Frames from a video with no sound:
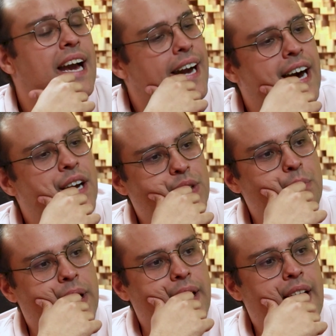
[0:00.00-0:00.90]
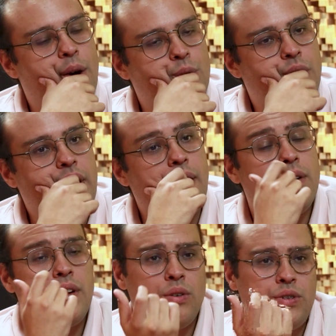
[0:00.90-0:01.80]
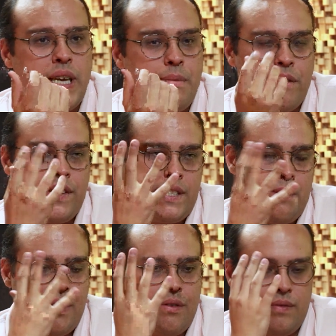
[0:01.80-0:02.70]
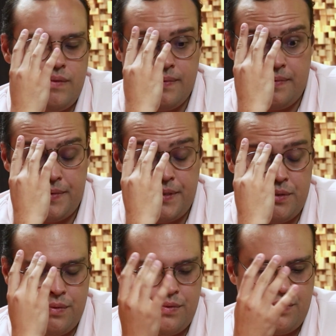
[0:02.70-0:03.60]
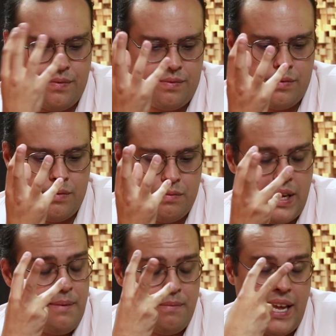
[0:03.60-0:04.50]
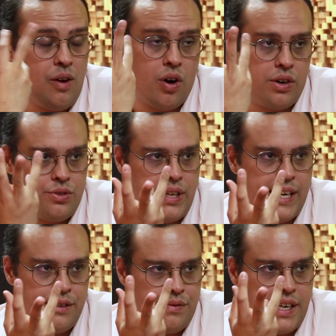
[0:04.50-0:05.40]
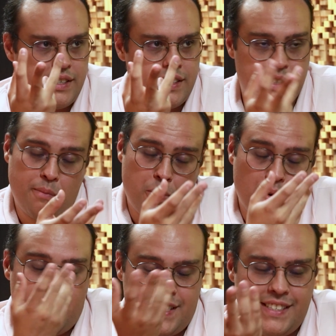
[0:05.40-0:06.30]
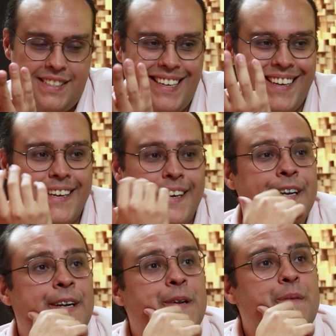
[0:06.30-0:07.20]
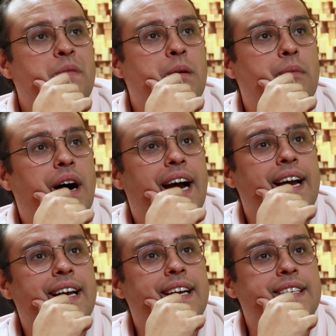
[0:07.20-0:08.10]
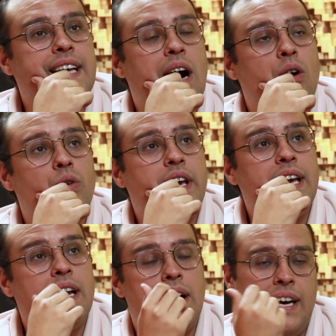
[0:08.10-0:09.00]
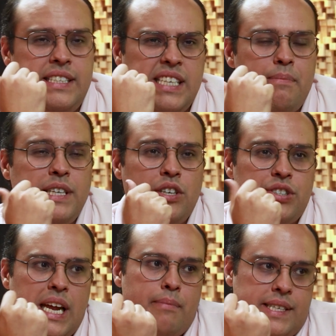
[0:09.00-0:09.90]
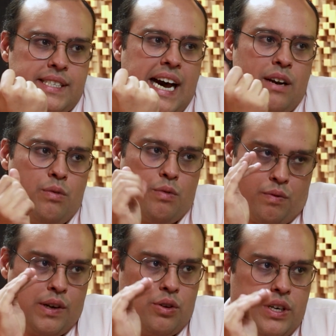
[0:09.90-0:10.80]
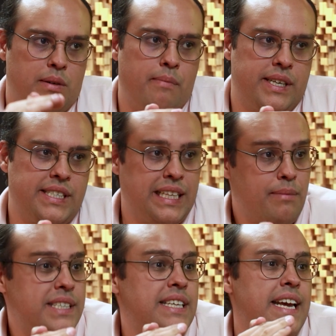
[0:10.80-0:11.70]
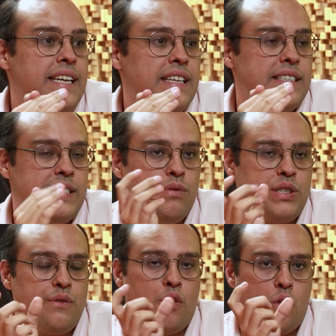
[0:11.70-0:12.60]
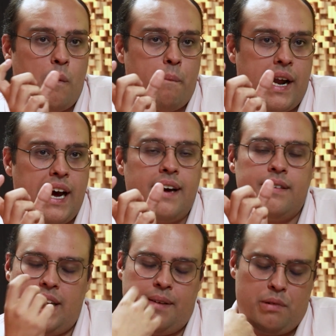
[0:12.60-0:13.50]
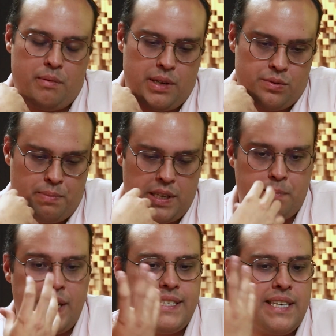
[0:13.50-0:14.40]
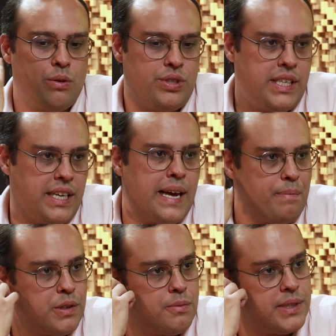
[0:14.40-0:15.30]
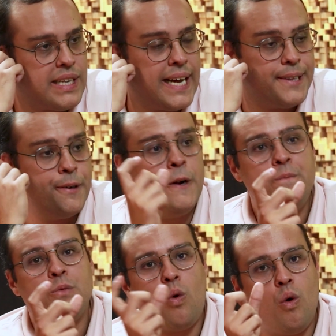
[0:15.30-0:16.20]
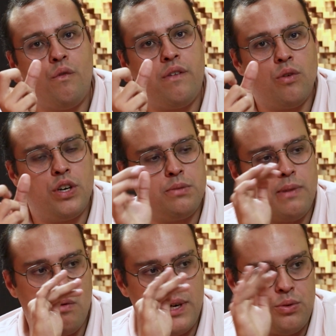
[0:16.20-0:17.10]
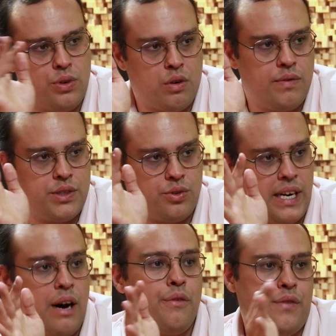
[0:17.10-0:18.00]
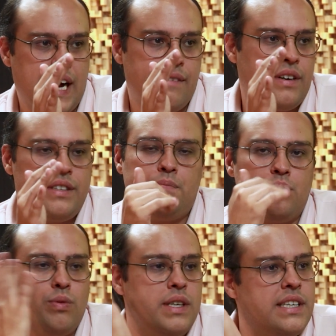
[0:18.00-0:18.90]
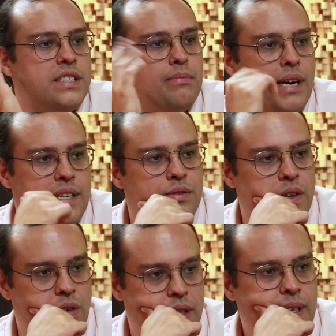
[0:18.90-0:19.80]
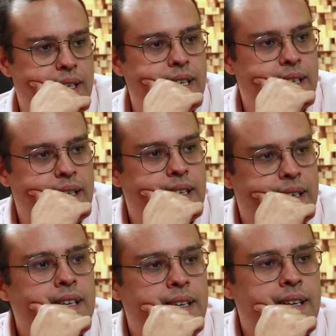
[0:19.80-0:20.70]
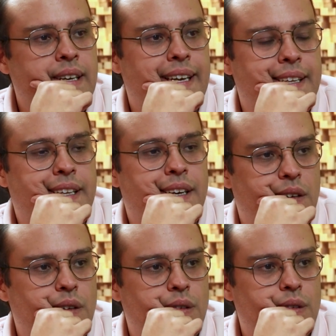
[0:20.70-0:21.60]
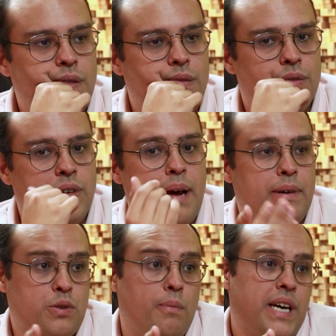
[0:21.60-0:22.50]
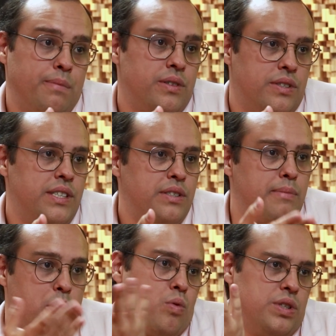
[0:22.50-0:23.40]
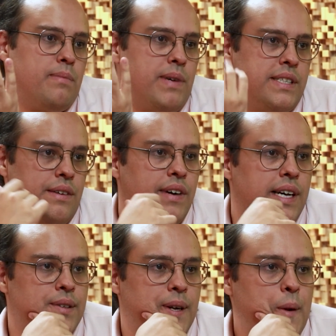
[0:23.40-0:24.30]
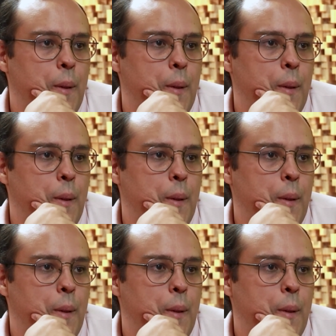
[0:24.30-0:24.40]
é caro também. É algo que. Eu não sei, porque faz tempo que eu não. não nem, nem orço o telhado verde, de tão pouco que a gente tem, né? Uhum. Mas é algo que. Antigamente acho que era mais caro, o valor deu uma baixada, mas ainda se você for comparar, né? Pelo menos pela experiência que eu tinha na época do mestrado, com o valor de uma cobertura convencional, ficava tipo duas vezes mais o valor. Hum, entendi. Então é mais complicado por causa disso também. O custo é mais elevado, né?